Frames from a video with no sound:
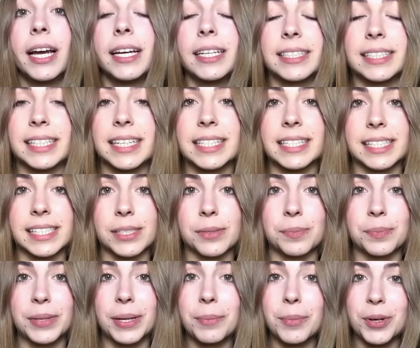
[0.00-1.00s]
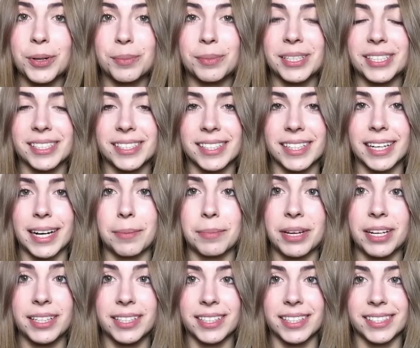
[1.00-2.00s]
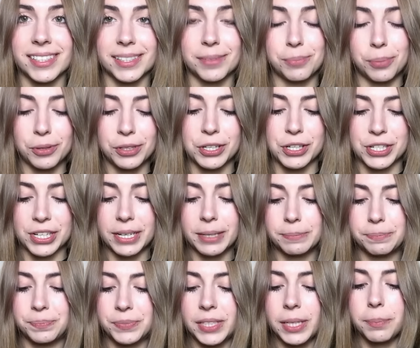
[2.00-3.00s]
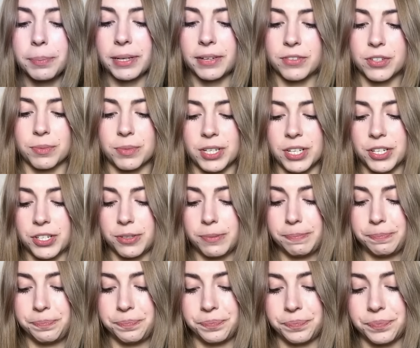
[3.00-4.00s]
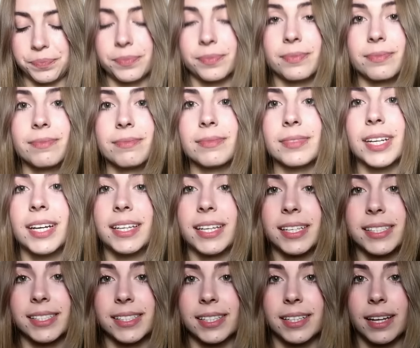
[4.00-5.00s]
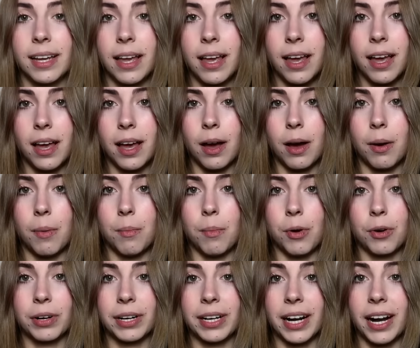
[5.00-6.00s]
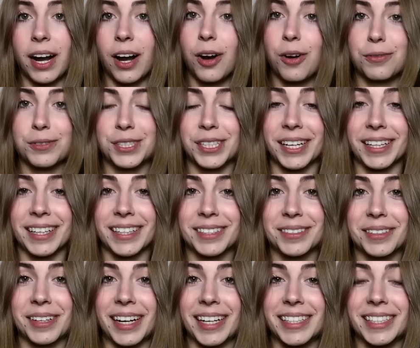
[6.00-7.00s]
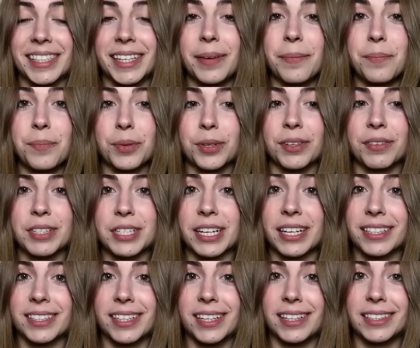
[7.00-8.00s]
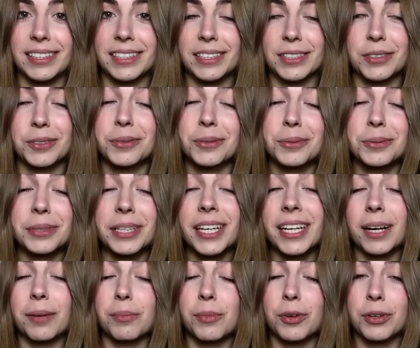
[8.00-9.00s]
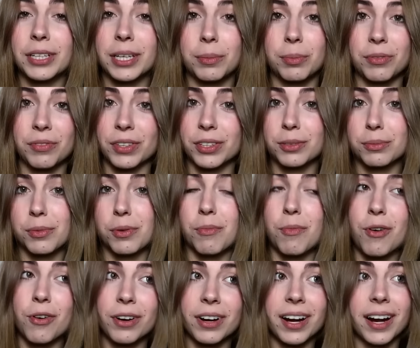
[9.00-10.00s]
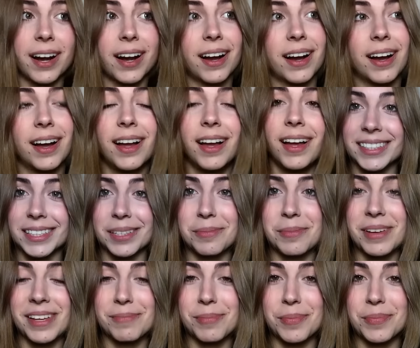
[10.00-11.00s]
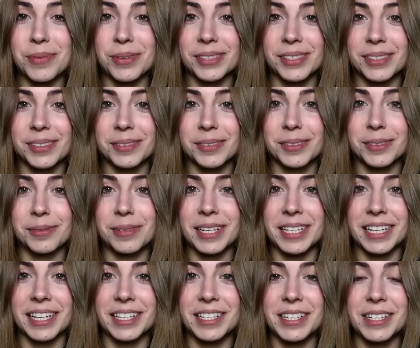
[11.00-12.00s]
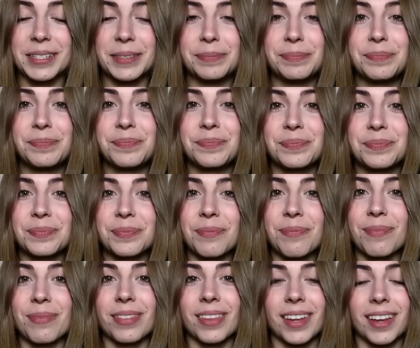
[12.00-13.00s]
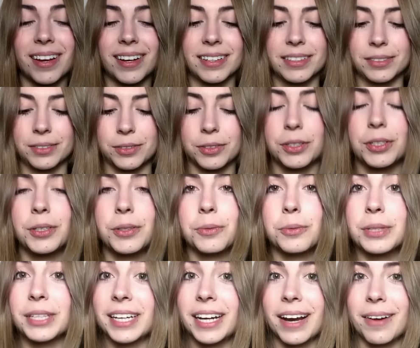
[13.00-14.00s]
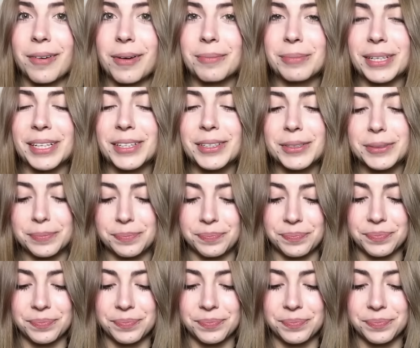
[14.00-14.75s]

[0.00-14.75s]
zdjęcia są na moim Instagramie, link jest poniżej. I pierwszą rzeczą jest mąka owsiana, słuchajcie, ponieważ ja generalnie no, unikam mąki, bo wiadomo, mąka, same po prostu złe rzeczy. Mm, no i unikałam tego,